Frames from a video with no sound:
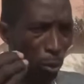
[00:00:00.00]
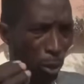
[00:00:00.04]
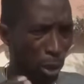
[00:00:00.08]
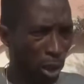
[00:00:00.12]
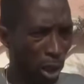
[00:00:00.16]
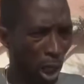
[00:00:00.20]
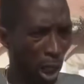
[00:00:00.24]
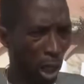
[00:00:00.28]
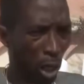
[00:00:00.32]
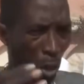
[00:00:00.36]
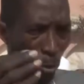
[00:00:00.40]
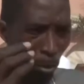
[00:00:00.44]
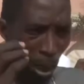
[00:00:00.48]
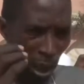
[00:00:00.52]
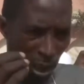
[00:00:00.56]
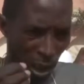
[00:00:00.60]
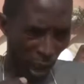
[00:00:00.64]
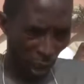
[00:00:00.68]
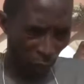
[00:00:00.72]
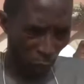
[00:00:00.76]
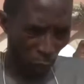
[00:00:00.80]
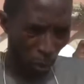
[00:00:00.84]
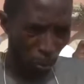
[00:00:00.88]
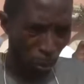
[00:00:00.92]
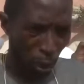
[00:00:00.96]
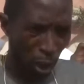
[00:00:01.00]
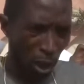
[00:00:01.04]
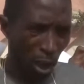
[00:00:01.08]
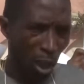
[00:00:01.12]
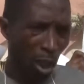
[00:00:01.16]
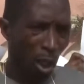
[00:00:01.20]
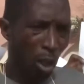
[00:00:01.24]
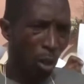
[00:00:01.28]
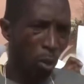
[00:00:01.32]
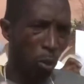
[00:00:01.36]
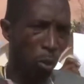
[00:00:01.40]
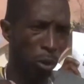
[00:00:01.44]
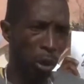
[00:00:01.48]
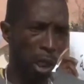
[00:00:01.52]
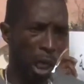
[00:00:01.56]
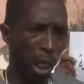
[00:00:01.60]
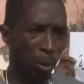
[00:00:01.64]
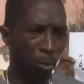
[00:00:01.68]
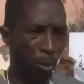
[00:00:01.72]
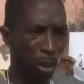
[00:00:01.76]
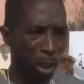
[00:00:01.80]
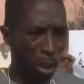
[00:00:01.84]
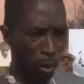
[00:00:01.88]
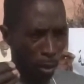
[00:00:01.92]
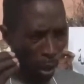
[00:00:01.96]
الوزاره ومعترفه به
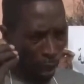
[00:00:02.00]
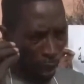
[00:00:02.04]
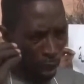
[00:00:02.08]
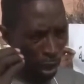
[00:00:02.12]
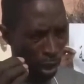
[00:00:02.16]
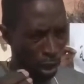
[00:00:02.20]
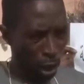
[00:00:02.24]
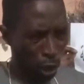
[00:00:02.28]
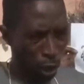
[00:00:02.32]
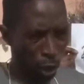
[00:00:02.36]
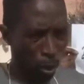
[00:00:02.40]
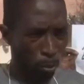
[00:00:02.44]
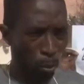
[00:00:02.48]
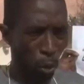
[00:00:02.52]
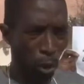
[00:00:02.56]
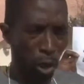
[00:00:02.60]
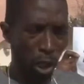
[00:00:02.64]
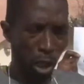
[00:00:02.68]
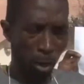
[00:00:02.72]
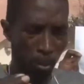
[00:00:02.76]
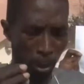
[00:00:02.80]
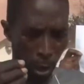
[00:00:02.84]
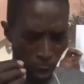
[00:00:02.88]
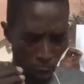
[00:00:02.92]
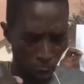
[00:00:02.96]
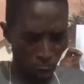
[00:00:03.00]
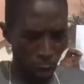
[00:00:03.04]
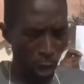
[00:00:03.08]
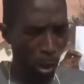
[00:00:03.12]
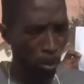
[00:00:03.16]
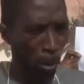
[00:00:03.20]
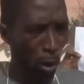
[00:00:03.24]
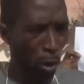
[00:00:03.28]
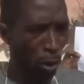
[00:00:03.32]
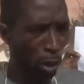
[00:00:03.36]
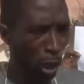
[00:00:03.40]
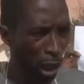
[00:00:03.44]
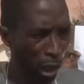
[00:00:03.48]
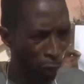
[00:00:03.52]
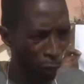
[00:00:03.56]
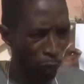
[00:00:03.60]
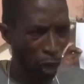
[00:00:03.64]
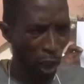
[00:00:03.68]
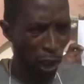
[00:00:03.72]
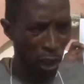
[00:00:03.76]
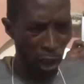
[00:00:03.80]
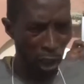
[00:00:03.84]
وطالبين رئيس الجمهوريه بانه يقبلون لفته